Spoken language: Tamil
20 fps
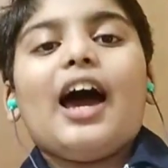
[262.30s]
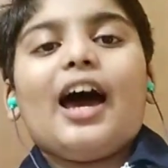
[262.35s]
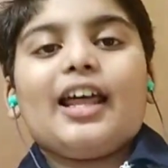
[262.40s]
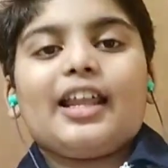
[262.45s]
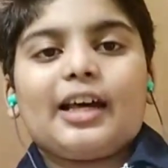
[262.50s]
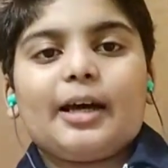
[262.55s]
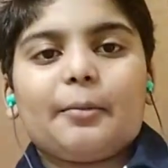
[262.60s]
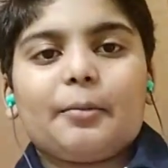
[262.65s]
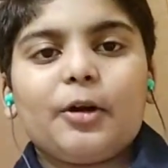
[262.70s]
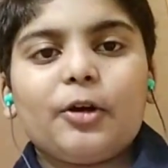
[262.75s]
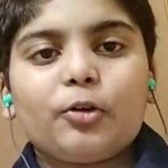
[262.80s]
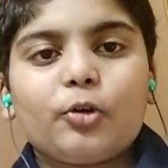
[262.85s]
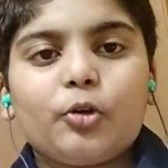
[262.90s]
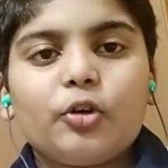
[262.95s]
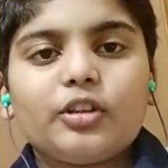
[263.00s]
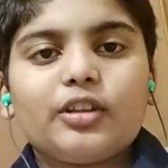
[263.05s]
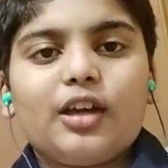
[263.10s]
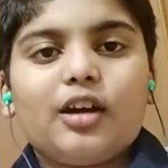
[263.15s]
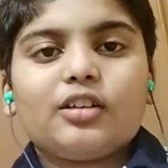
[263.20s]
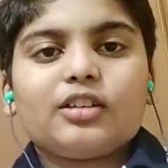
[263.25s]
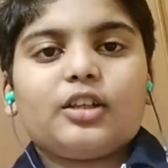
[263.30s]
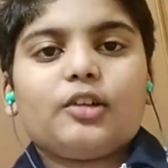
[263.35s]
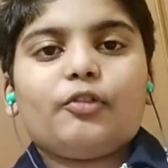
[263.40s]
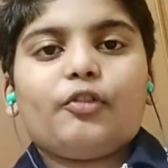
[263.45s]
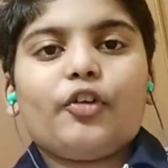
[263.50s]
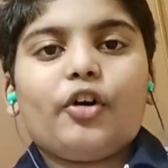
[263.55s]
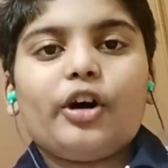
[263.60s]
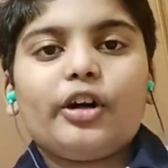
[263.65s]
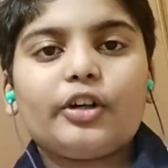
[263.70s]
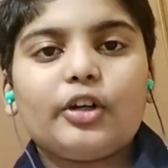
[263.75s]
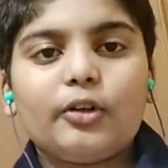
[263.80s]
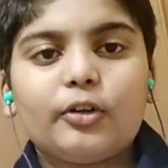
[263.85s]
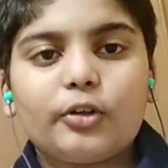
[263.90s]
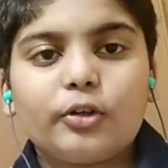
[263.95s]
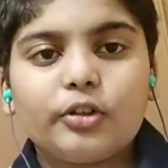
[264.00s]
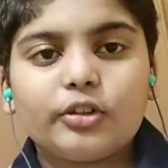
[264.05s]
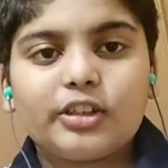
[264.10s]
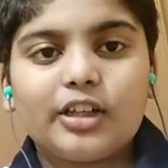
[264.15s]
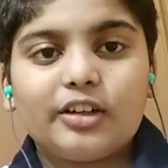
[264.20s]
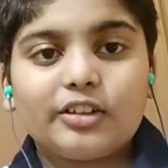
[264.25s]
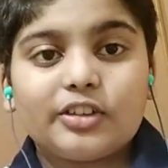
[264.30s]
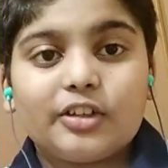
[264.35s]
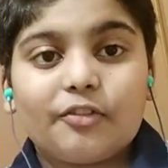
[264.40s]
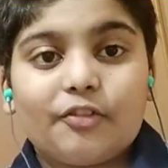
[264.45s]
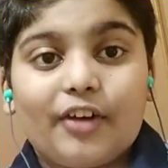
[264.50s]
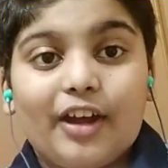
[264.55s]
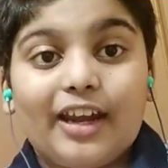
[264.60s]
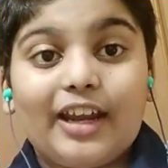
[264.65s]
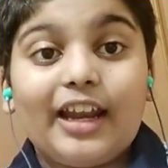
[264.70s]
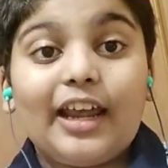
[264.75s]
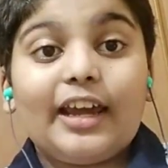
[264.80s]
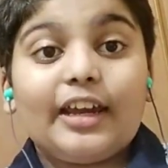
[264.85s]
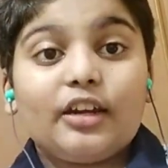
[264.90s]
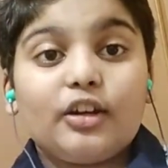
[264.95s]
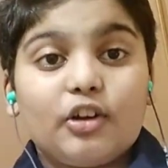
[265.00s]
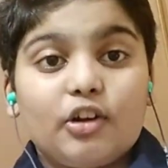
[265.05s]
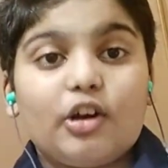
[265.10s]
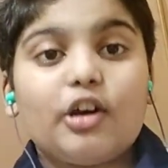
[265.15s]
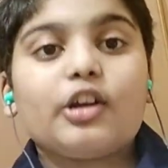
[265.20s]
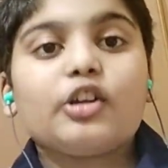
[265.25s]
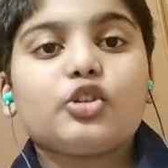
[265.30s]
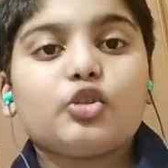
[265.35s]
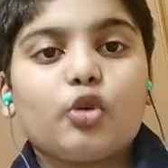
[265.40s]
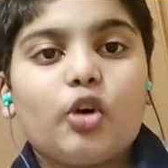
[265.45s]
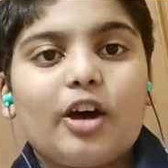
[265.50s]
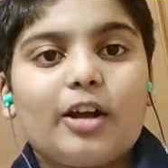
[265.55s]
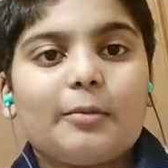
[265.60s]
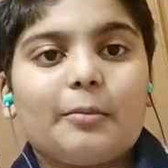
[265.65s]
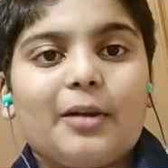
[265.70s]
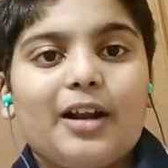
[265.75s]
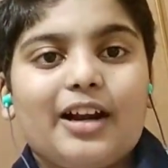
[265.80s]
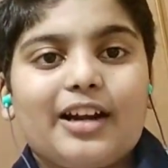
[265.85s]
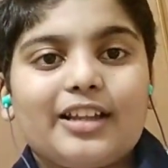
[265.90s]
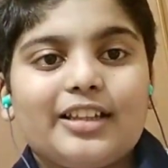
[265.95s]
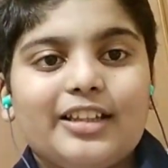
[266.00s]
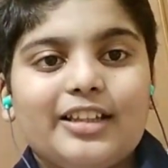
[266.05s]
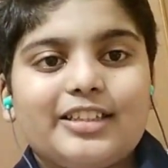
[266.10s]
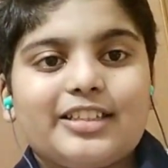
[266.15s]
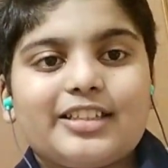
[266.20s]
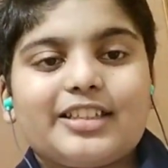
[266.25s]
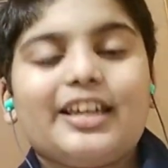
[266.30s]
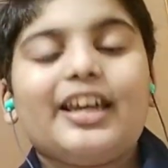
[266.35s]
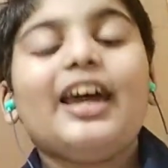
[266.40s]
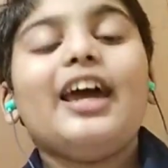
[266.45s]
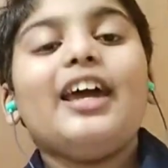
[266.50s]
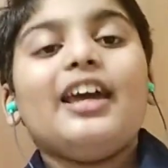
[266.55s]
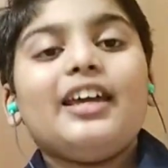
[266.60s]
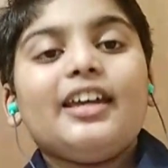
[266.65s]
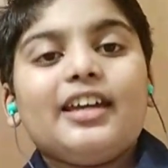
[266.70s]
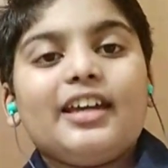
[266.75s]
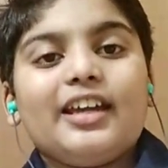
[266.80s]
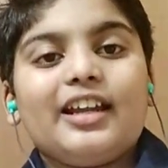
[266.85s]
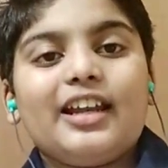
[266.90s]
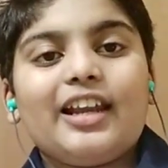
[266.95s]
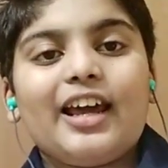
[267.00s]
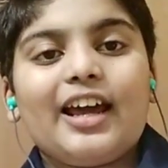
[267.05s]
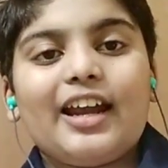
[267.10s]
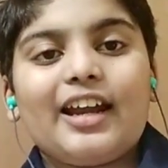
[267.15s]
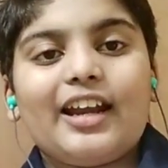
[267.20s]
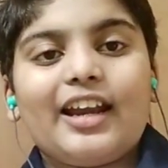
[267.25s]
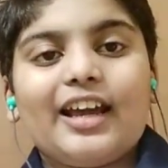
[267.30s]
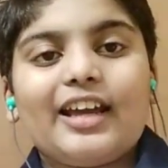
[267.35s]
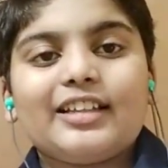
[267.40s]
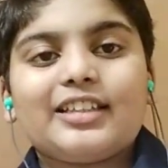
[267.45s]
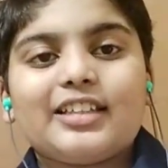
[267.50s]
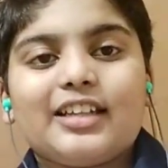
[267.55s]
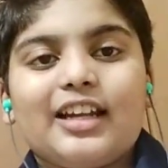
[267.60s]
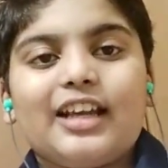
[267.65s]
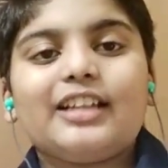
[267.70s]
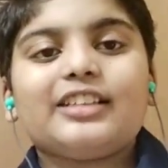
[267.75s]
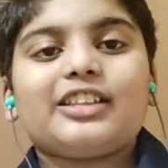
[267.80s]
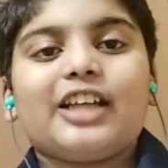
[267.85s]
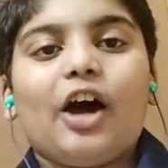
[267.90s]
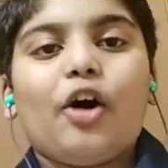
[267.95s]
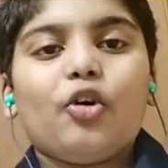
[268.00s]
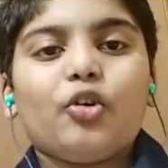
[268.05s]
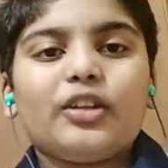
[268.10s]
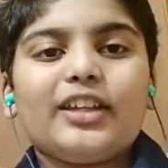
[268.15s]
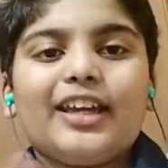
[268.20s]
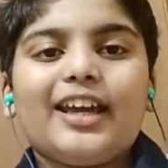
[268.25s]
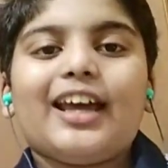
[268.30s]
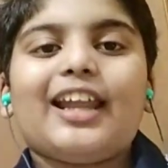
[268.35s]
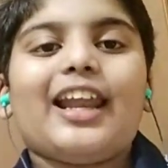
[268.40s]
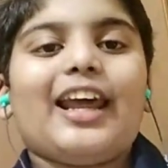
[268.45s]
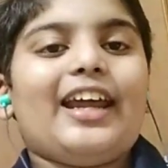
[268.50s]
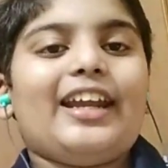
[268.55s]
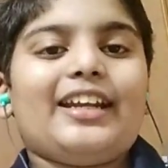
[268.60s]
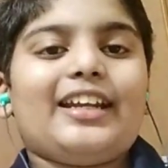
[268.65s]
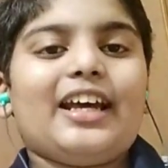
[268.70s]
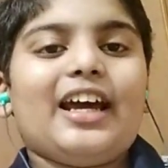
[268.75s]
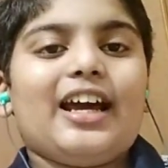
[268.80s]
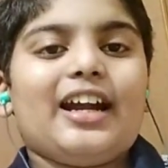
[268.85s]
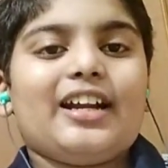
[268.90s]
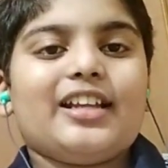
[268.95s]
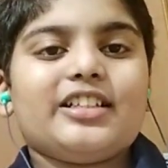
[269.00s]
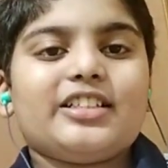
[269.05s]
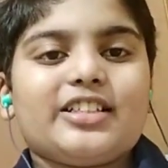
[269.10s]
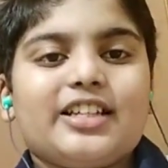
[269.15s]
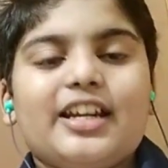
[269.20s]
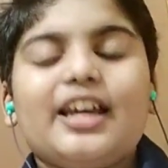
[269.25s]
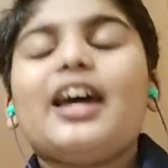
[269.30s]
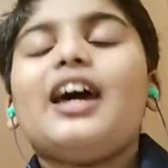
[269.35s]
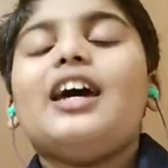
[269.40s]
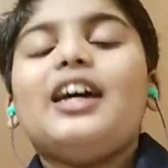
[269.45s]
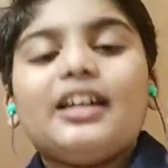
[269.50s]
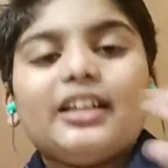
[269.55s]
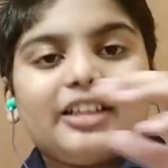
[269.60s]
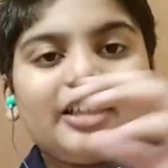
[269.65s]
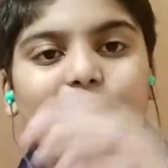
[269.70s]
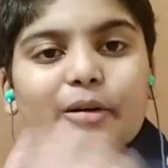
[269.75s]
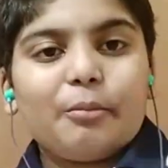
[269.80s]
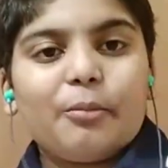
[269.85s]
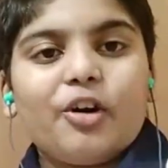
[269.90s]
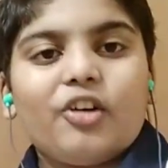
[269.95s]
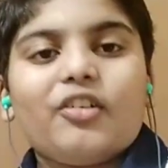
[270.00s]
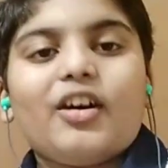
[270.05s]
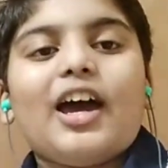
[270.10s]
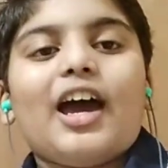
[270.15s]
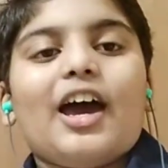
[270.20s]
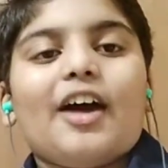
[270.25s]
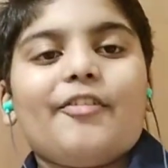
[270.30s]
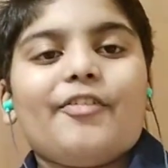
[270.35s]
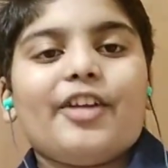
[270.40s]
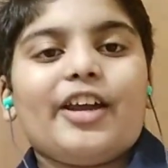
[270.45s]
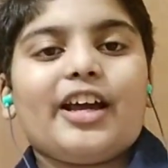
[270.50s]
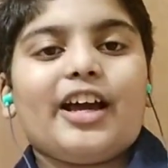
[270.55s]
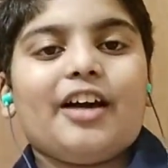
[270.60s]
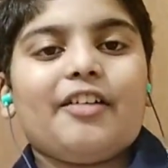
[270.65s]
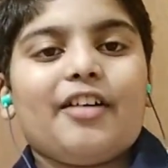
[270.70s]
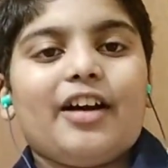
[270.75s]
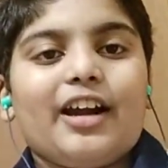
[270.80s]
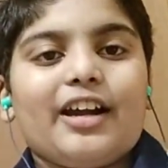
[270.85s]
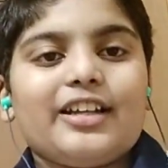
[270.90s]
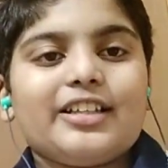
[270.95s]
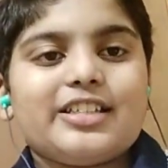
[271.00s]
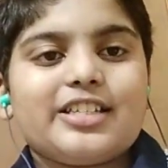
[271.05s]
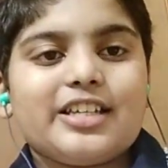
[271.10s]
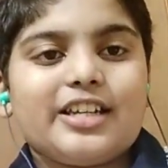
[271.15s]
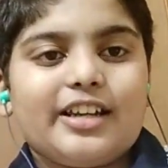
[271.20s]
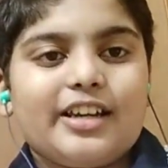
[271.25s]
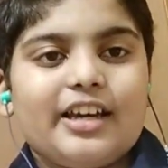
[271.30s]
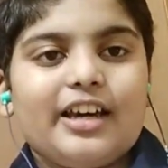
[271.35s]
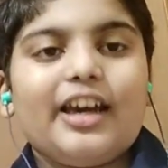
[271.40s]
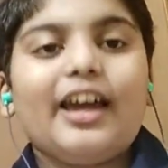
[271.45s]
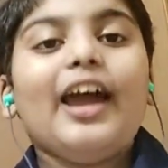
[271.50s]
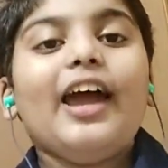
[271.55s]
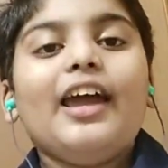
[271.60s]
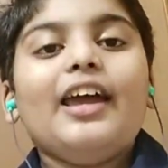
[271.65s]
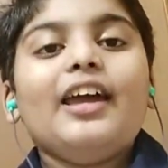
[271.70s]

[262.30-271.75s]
அதுக்கப்புறம் டூ தௌசண்ட் ஃபோர் டு டூ தௌசண்ட் ஃபைவ்ல இன்னொரு சுவார் நடந்துச்சு இது இதில் என்னாச்சுன்னா சவுதியை லைட்டாக அடிச்சுட்டு திரும்பவும் ஆஃப்ரிக்காவை அடிச்சிருக்கு